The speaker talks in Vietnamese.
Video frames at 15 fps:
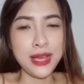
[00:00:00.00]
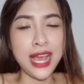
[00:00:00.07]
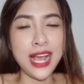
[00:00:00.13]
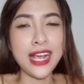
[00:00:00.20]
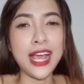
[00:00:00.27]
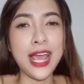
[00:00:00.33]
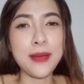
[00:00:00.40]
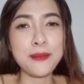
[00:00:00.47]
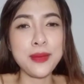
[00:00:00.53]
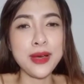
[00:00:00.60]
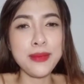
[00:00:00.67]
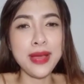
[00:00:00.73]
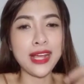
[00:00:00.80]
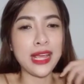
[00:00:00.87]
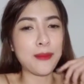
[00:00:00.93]
mấy hàng nghiệp
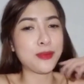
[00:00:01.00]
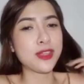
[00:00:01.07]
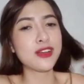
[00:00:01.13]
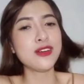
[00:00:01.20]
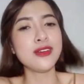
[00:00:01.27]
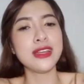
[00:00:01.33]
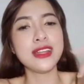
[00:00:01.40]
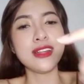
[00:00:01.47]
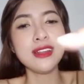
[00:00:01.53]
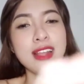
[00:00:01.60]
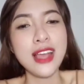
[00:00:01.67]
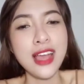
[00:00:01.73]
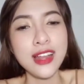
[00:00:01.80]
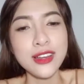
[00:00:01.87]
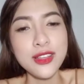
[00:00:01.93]
á mấy hàng nghiệp trước ấy nó
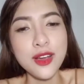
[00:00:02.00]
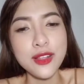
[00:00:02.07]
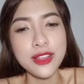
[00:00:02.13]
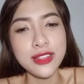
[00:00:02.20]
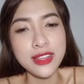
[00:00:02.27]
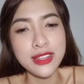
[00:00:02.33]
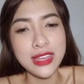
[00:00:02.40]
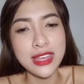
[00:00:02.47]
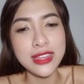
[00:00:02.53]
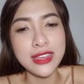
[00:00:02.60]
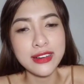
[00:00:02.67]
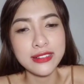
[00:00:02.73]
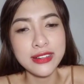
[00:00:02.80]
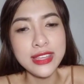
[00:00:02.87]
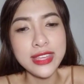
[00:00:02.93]
vô cho chị, chị
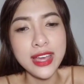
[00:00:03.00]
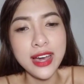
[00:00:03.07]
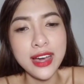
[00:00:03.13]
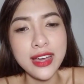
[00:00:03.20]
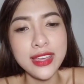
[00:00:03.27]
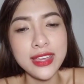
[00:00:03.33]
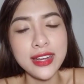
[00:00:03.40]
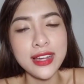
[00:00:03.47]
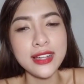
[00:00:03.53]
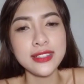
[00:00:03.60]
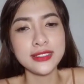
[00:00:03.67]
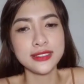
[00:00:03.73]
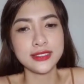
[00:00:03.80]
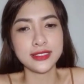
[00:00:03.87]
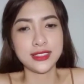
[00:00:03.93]
chửi chơi vậy
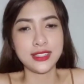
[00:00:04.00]
đó